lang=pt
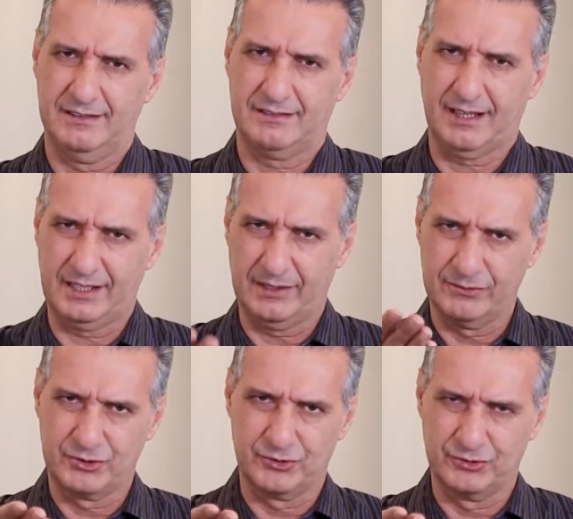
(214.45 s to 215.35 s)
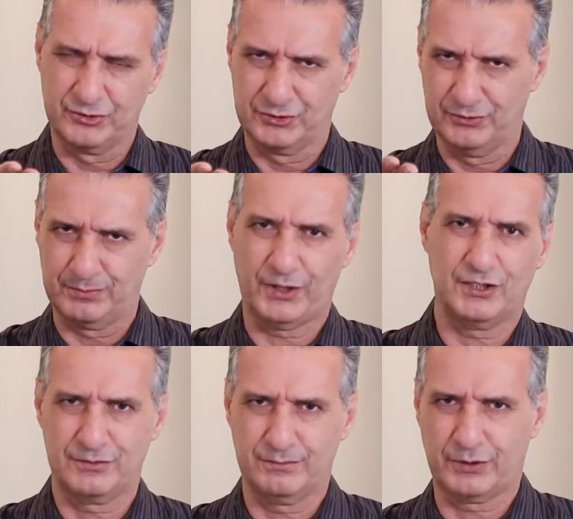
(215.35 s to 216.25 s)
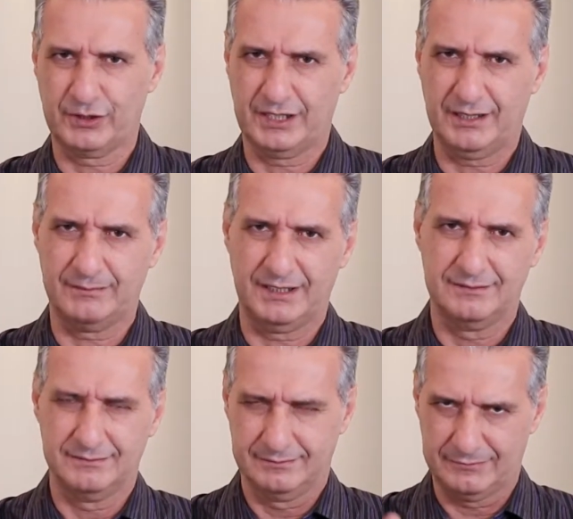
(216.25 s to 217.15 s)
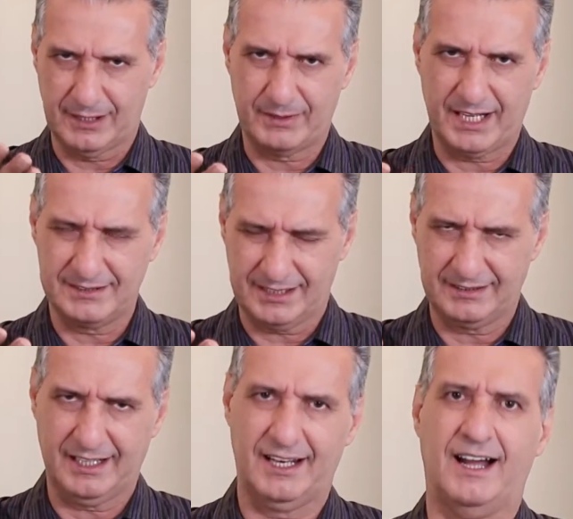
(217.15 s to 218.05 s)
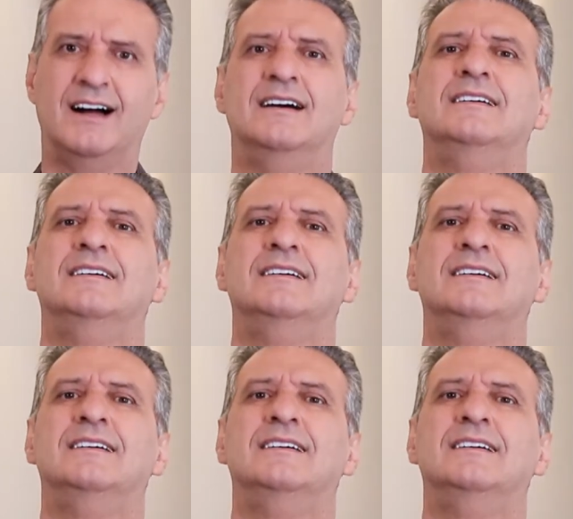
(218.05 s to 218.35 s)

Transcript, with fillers: Estaremos juntos no próximo programa. Um abraço e até lá.